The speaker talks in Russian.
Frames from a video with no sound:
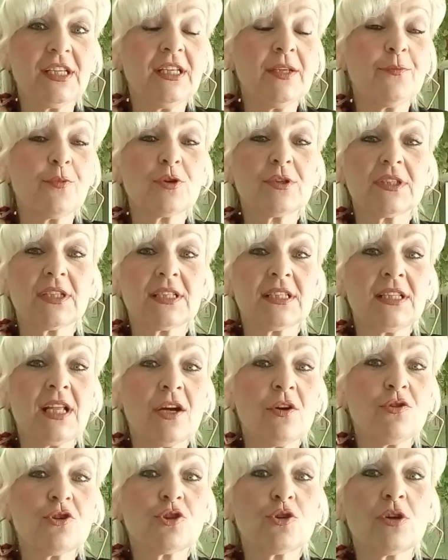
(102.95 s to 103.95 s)
или просто
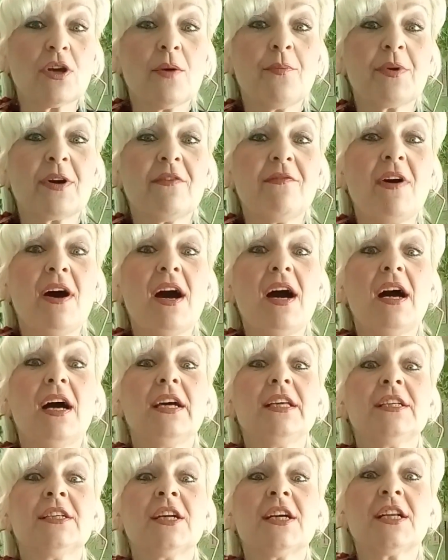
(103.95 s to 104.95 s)
знают, что я
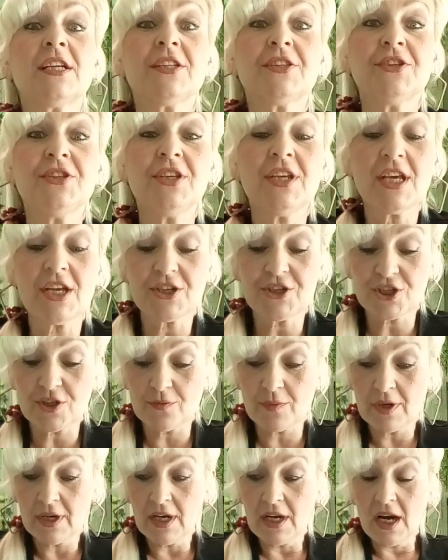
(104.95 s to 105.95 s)
права, и крыть
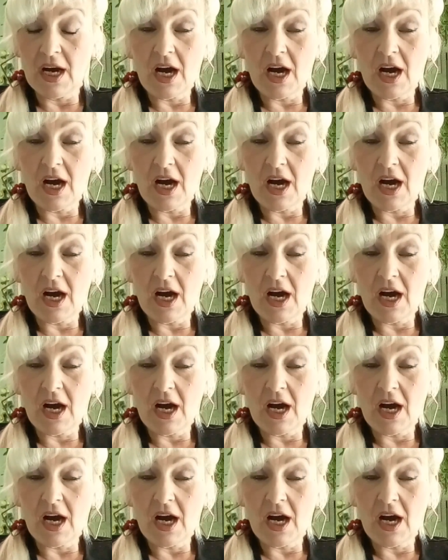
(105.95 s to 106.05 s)
нечем,